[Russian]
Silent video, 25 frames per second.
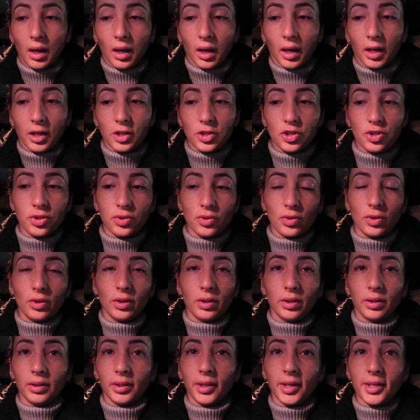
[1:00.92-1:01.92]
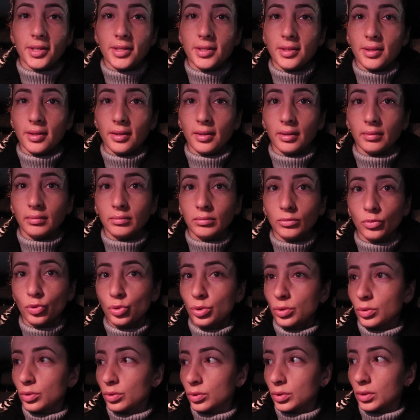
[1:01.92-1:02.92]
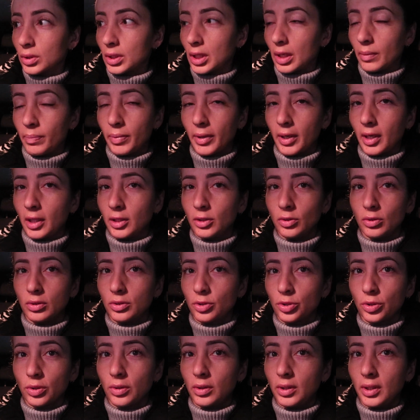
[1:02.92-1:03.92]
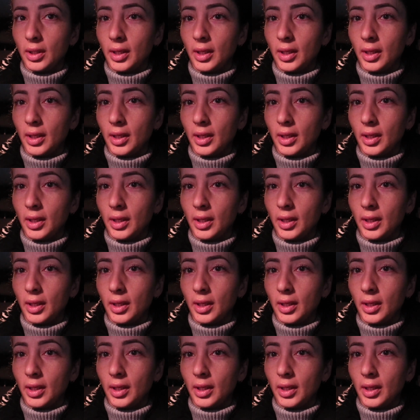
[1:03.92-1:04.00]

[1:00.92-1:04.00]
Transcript: А еще найти музыку с утра по радио, это что-то